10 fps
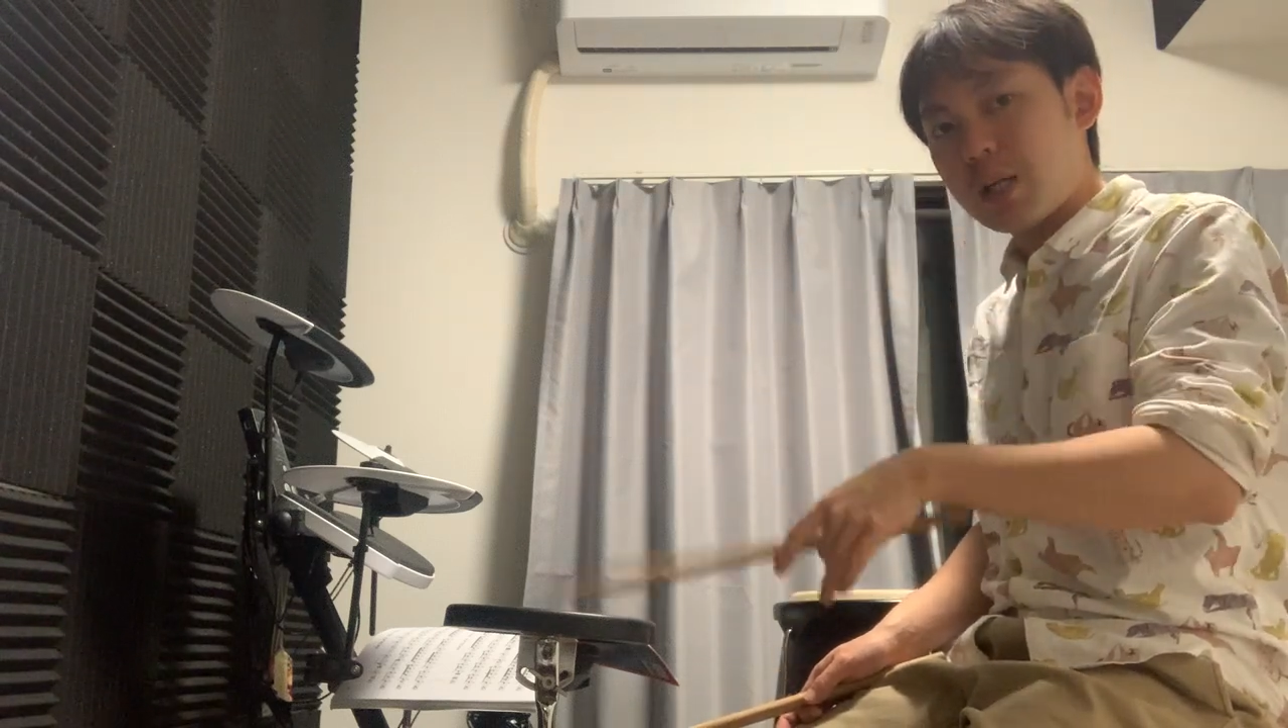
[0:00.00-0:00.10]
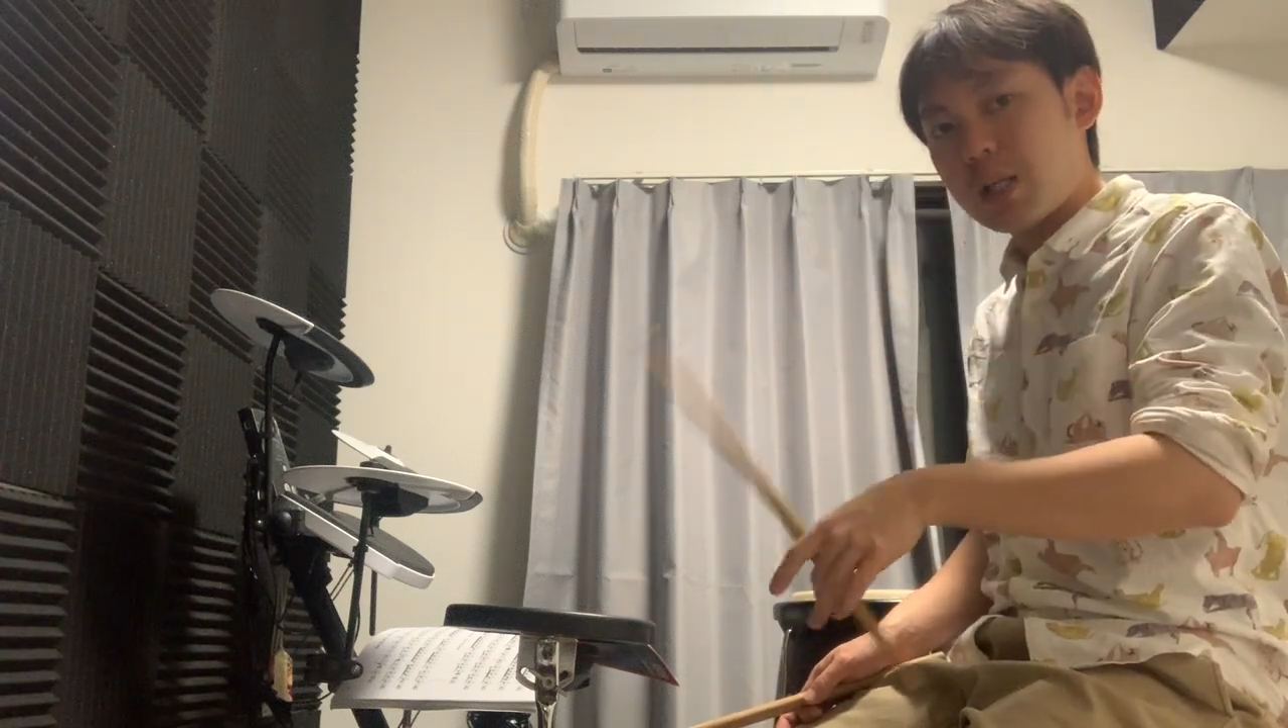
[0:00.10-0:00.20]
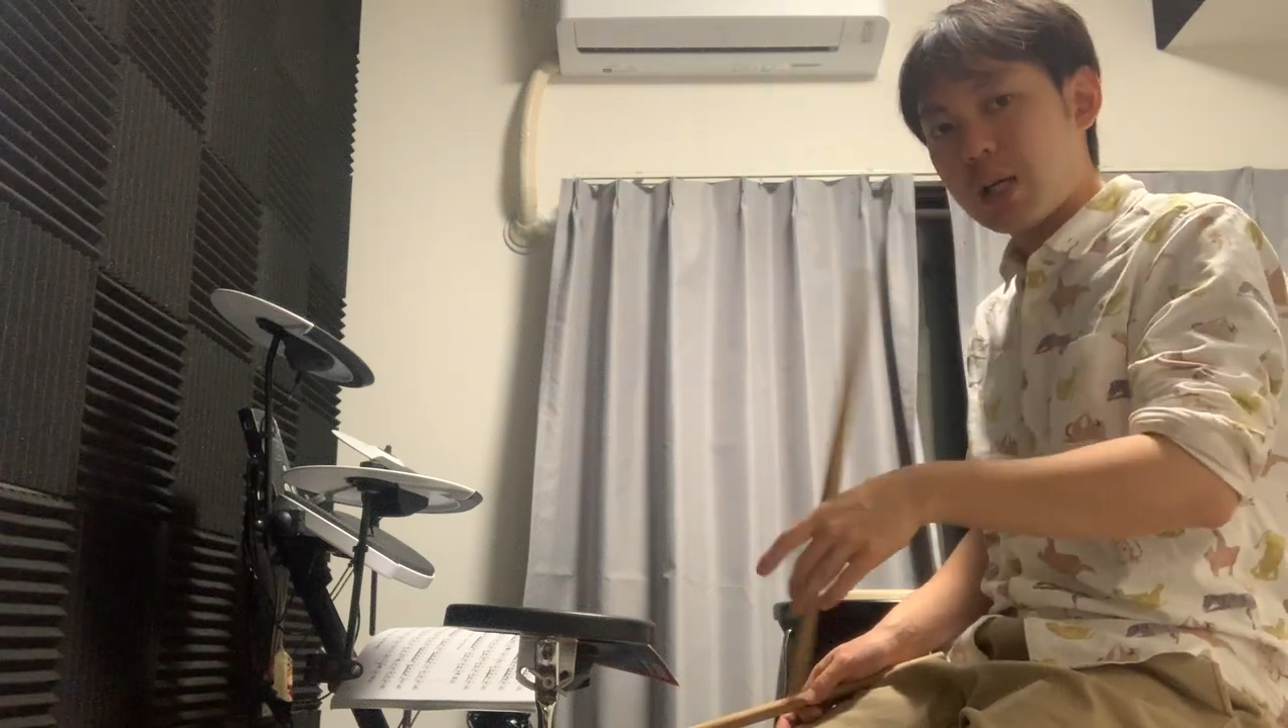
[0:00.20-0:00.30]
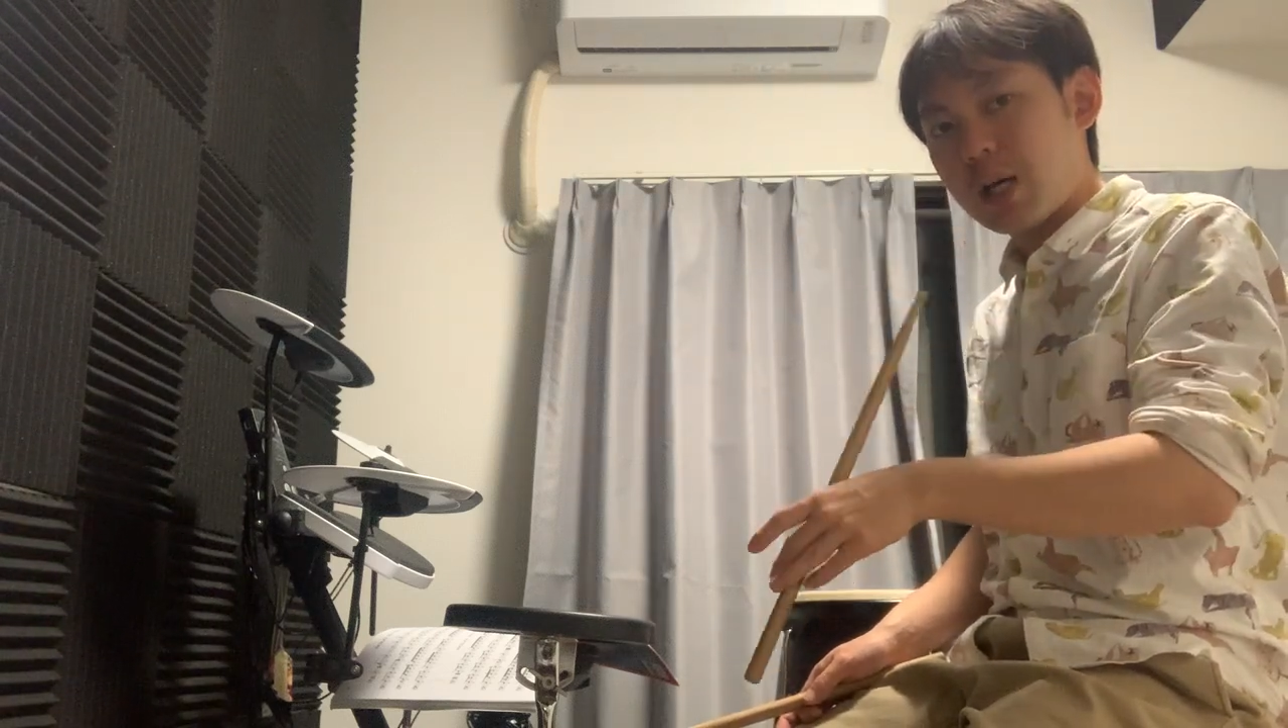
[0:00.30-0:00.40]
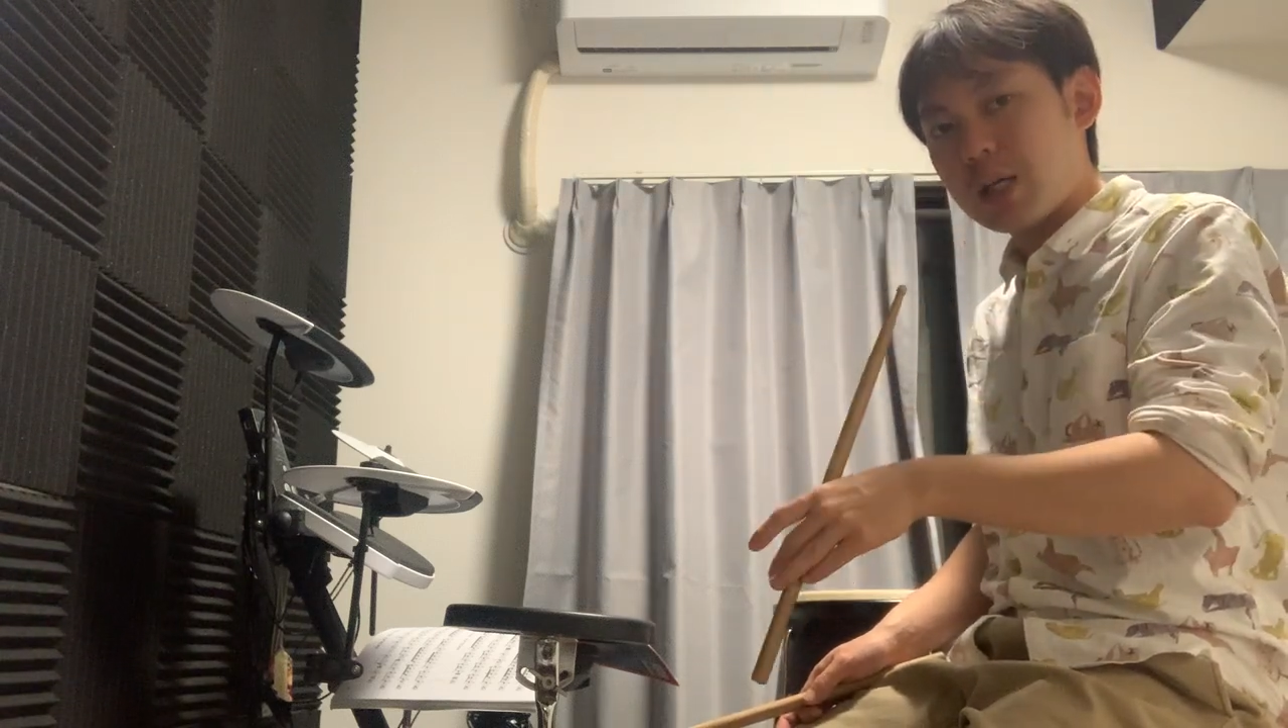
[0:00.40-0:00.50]
け
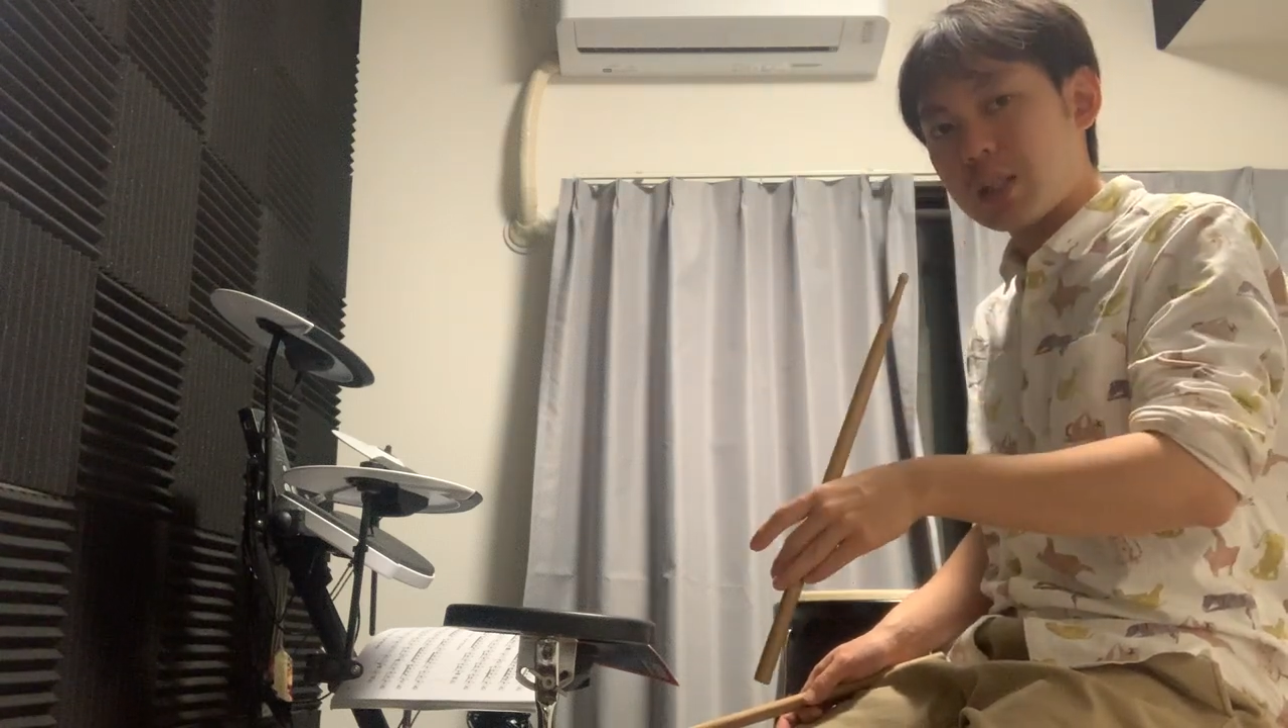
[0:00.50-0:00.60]
で返っ